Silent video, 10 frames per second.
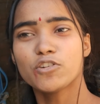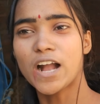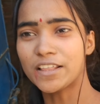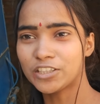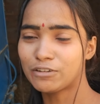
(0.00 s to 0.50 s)
जो
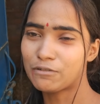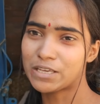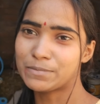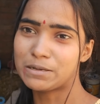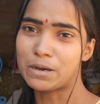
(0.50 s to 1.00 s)
खाती हूँ ना
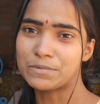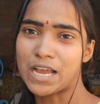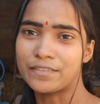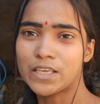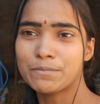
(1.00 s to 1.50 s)
वही मेरी मम्मी
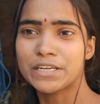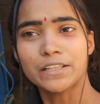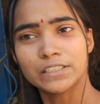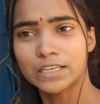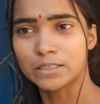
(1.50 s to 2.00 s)
खाती है
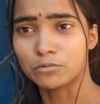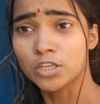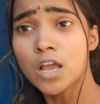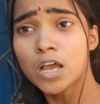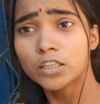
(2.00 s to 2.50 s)
मीठा तीखा सब कुछ
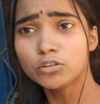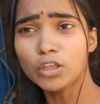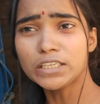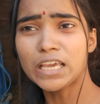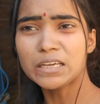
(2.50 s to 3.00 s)

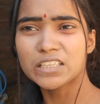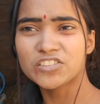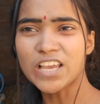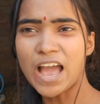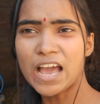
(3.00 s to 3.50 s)
तो ये
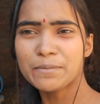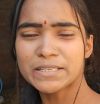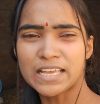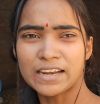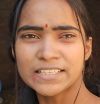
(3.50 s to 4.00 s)
चाय
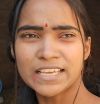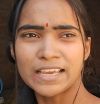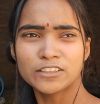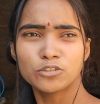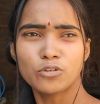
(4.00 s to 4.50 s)
मसाला
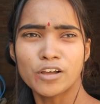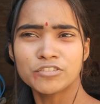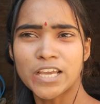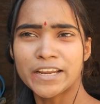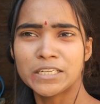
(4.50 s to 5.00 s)
चाय तो
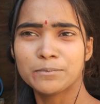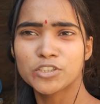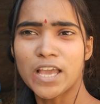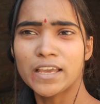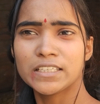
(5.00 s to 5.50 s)
दुकान चाय नींबू
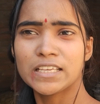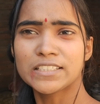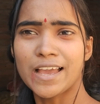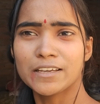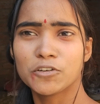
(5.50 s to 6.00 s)
चाय ये
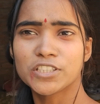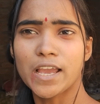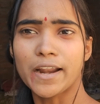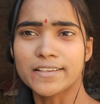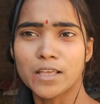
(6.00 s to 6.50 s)
चाय वो
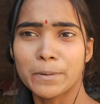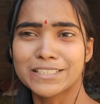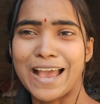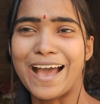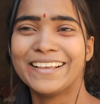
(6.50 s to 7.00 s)
चाय रास्ता पर
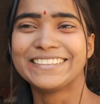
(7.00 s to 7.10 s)
चाय